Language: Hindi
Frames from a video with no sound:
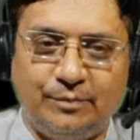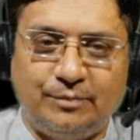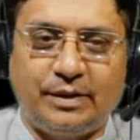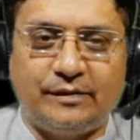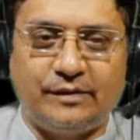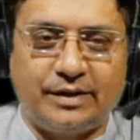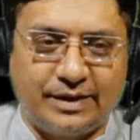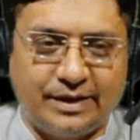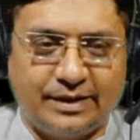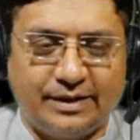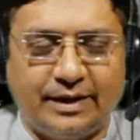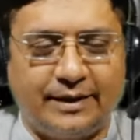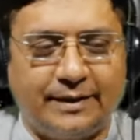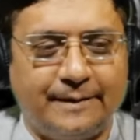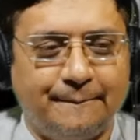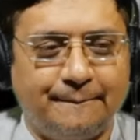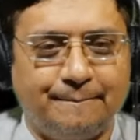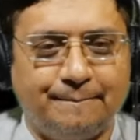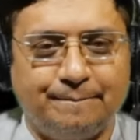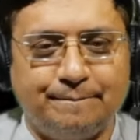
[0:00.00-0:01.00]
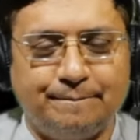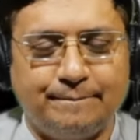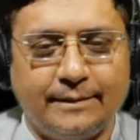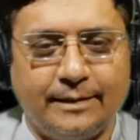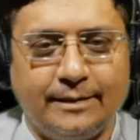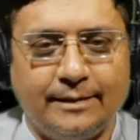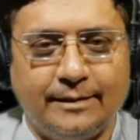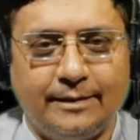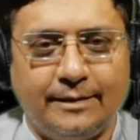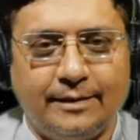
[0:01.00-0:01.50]
विल पावर के कारण
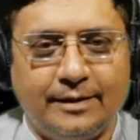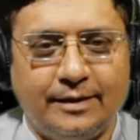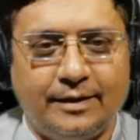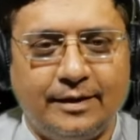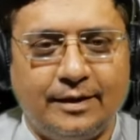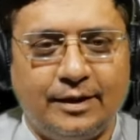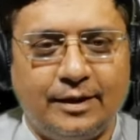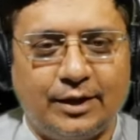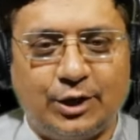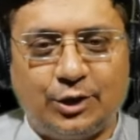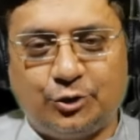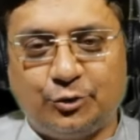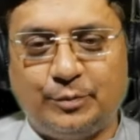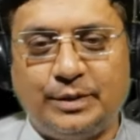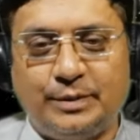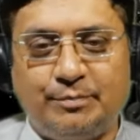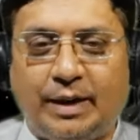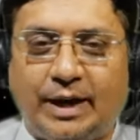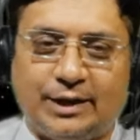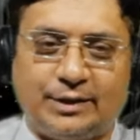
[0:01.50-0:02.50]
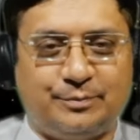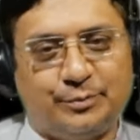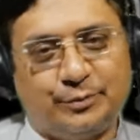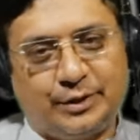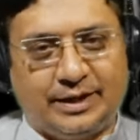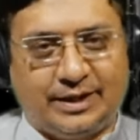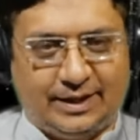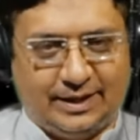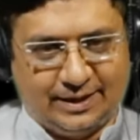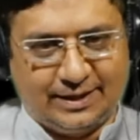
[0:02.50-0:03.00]
कि तुमने बात
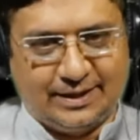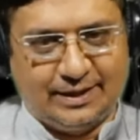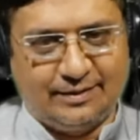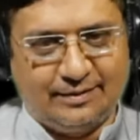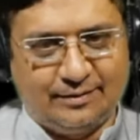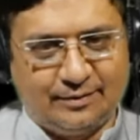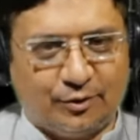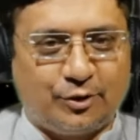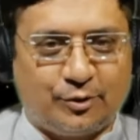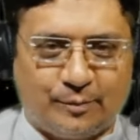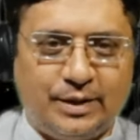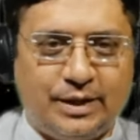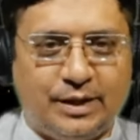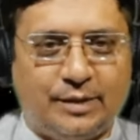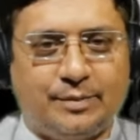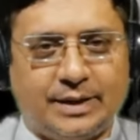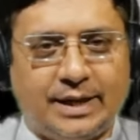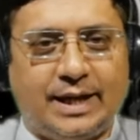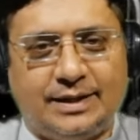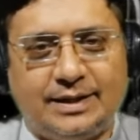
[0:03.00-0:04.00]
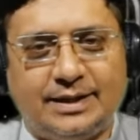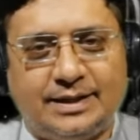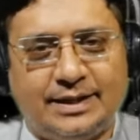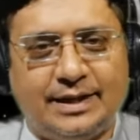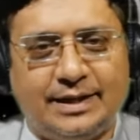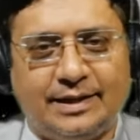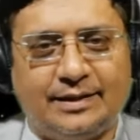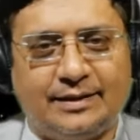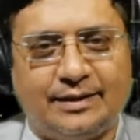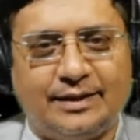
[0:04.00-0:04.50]
पूरी नहीं की नॉर्मली हम कह
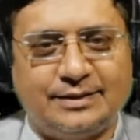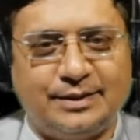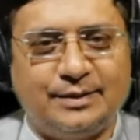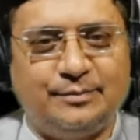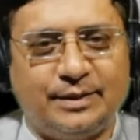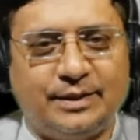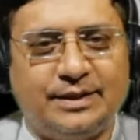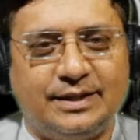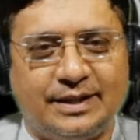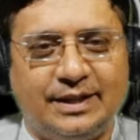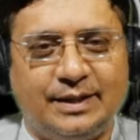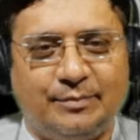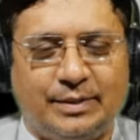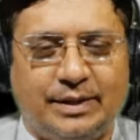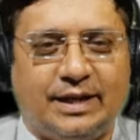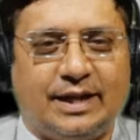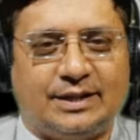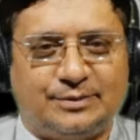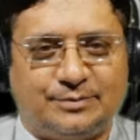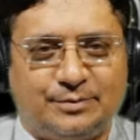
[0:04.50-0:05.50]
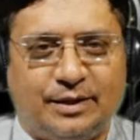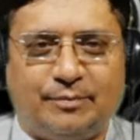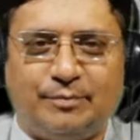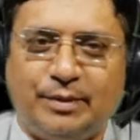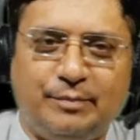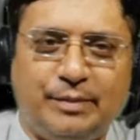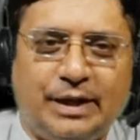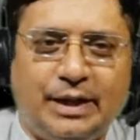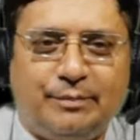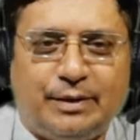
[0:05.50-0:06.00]
देते हैं ना किसी बंदे ने प्रयास पूरा
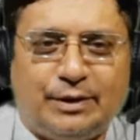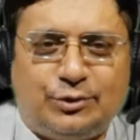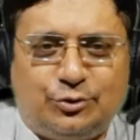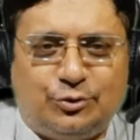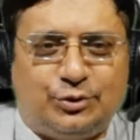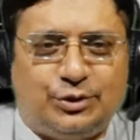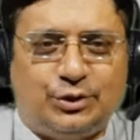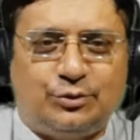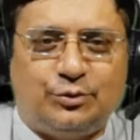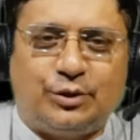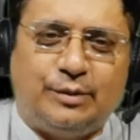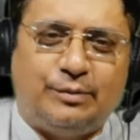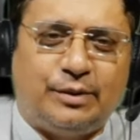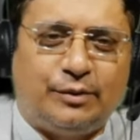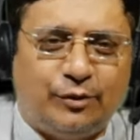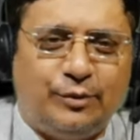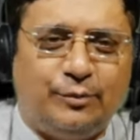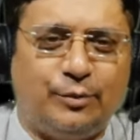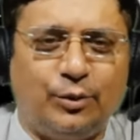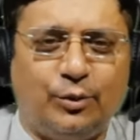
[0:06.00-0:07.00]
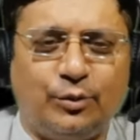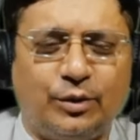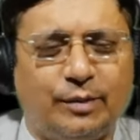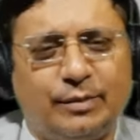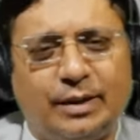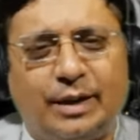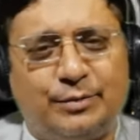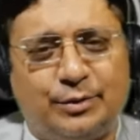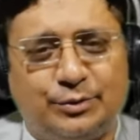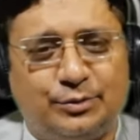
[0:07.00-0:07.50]
भाई मेरे पास जो चीज होगी मैं वही बोलूंगा
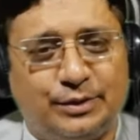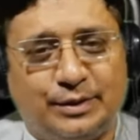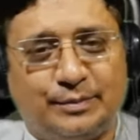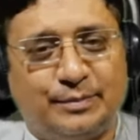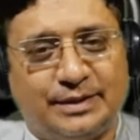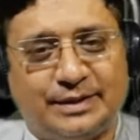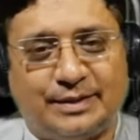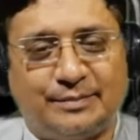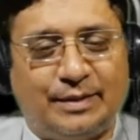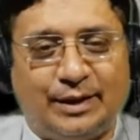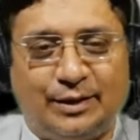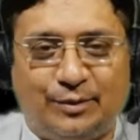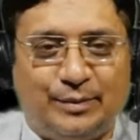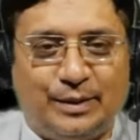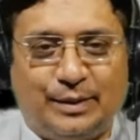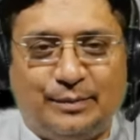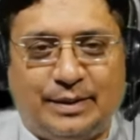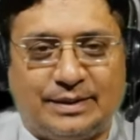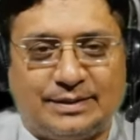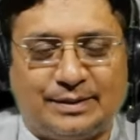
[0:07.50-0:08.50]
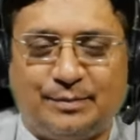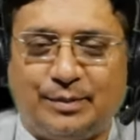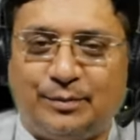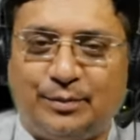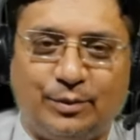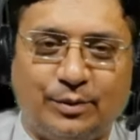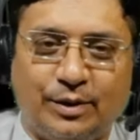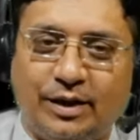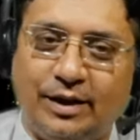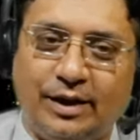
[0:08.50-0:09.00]
मामले तुझे मंत्र मान लो मेरे पास है मैं
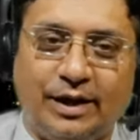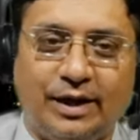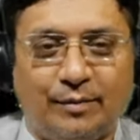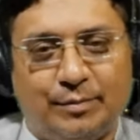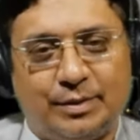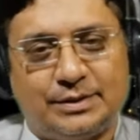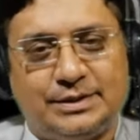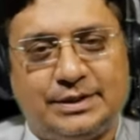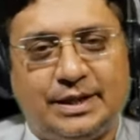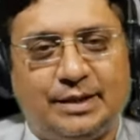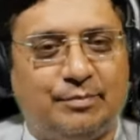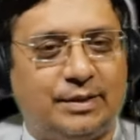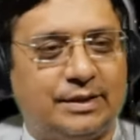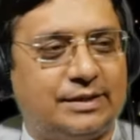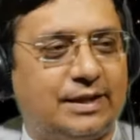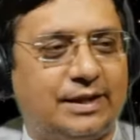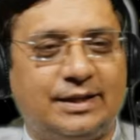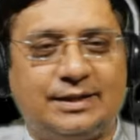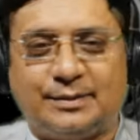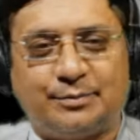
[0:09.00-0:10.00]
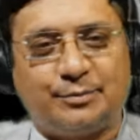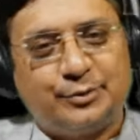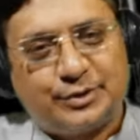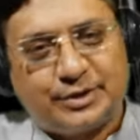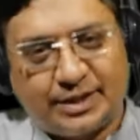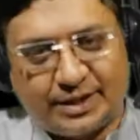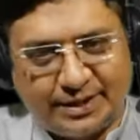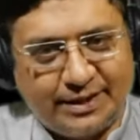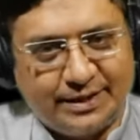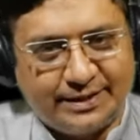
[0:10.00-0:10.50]
बोलूंगा बस ये मंत्र ही सब कुछ
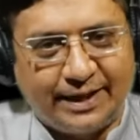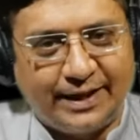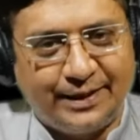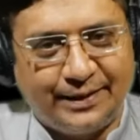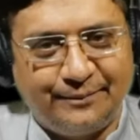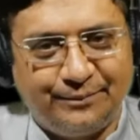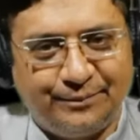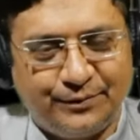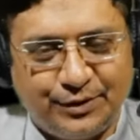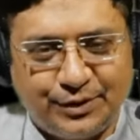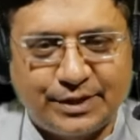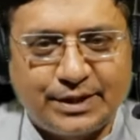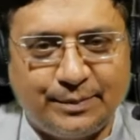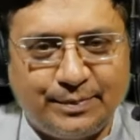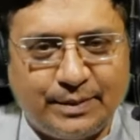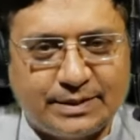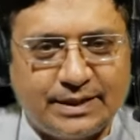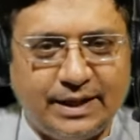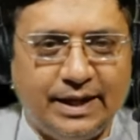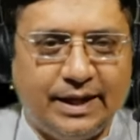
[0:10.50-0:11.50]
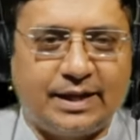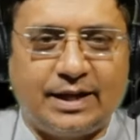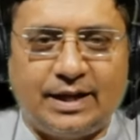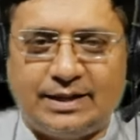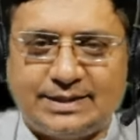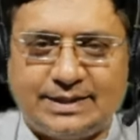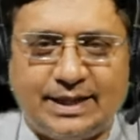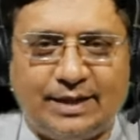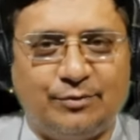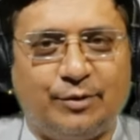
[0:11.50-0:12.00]
कर देता है जिसके पास एक
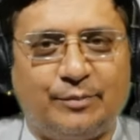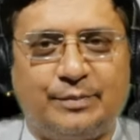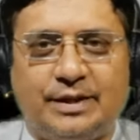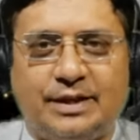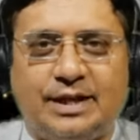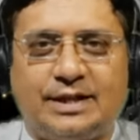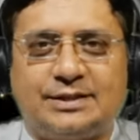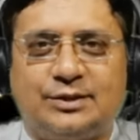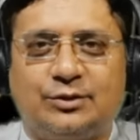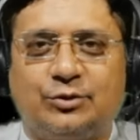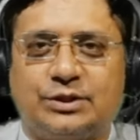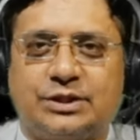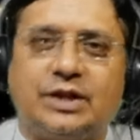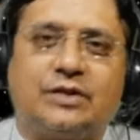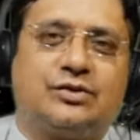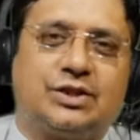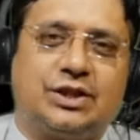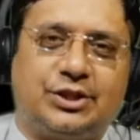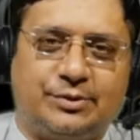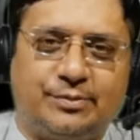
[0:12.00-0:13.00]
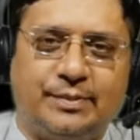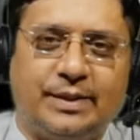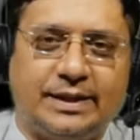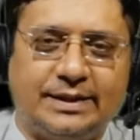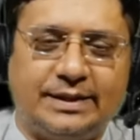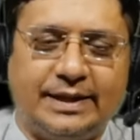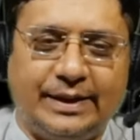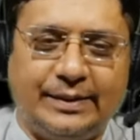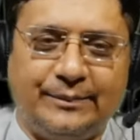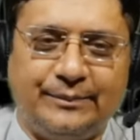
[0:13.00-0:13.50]
रास्ता है वो अपने रास्ते को सर्वश्रेष्ठ
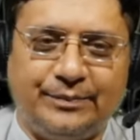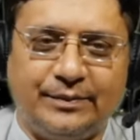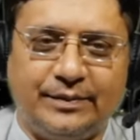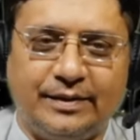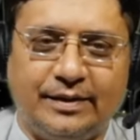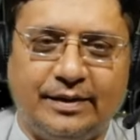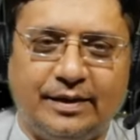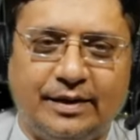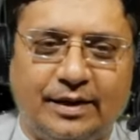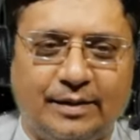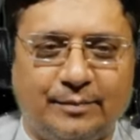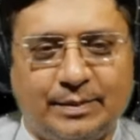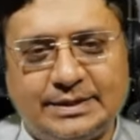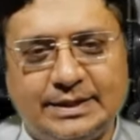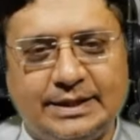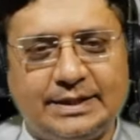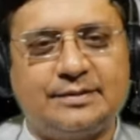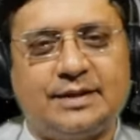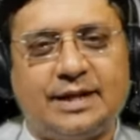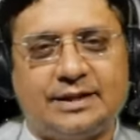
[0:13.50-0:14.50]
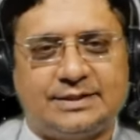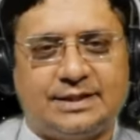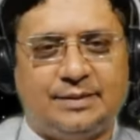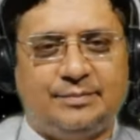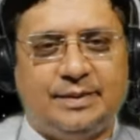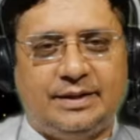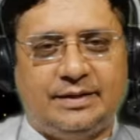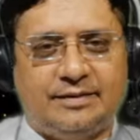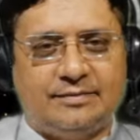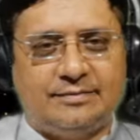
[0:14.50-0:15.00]
मानता है बस इस रास्ते
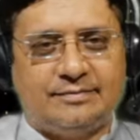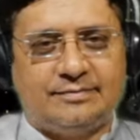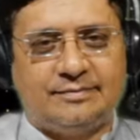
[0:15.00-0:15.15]
में